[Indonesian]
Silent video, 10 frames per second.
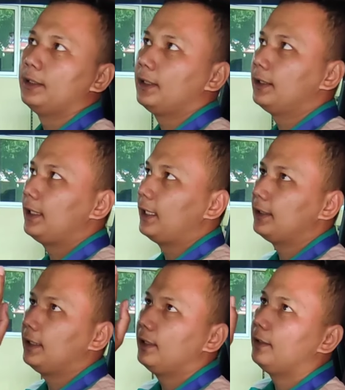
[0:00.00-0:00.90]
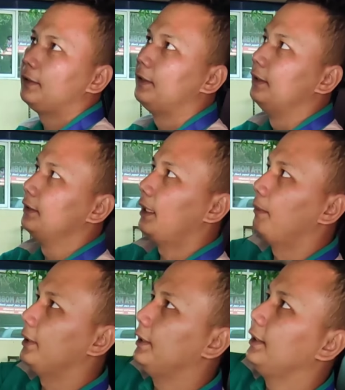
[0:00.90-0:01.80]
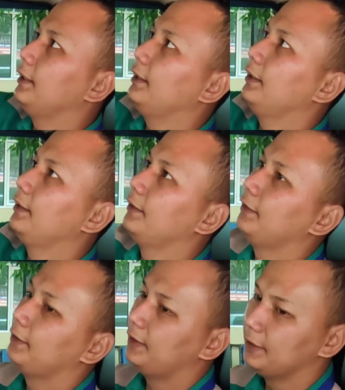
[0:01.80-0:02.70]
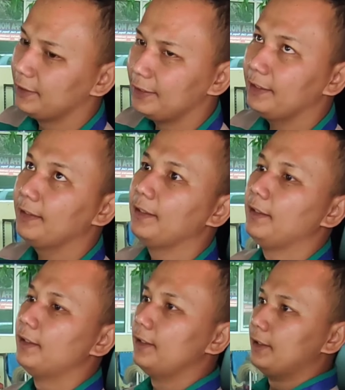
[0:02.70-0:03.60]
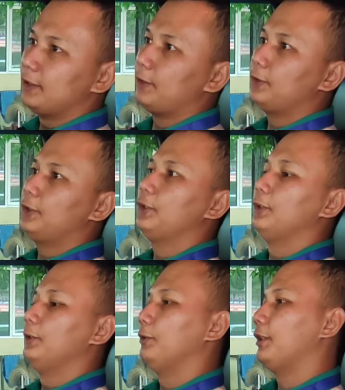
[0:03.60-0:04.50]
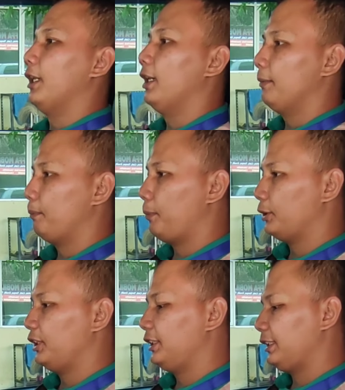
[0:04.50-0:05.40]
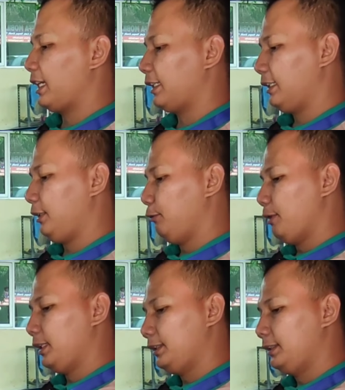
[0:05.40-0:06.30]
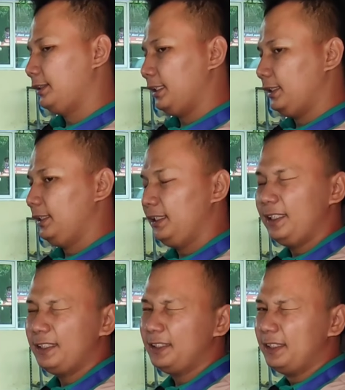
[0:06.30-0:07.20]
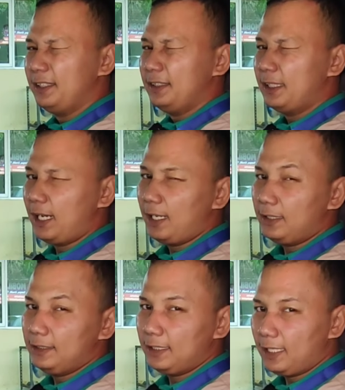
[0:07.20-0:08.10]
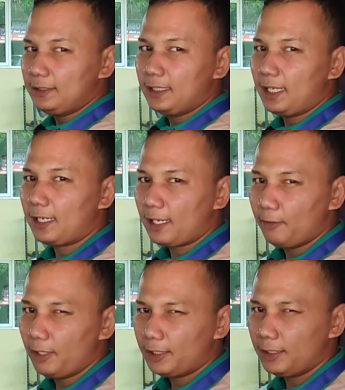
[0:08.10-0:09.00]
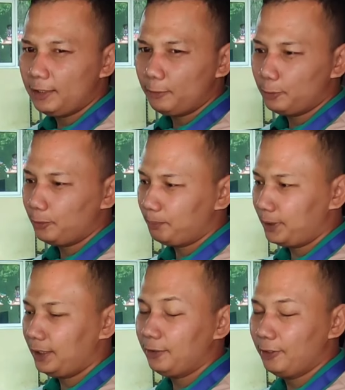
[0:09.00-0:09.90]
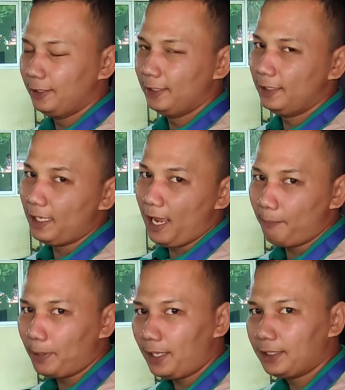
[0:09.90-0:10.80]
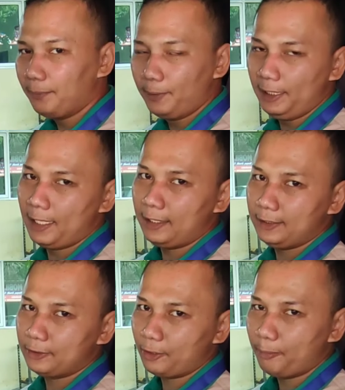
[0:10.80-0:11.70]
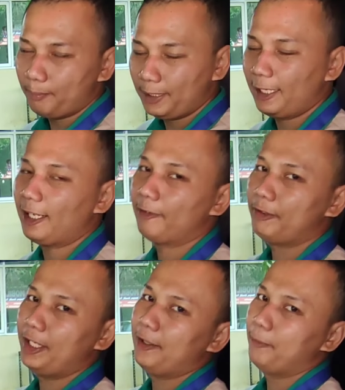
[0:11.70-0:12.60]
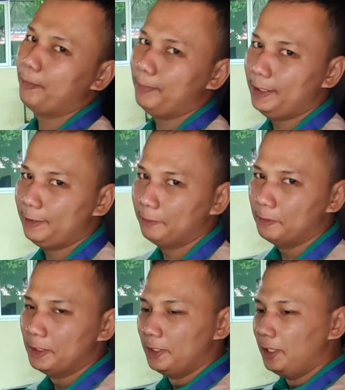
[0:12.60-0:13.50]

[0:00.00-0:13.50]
sisi-sisi AC sampai sini dingin terus juga posisi kaki luas jadi jangan, jenengan jangan ragu lagi untuk beli unit ini apalagi belinya di showroom Nava Mobil Indo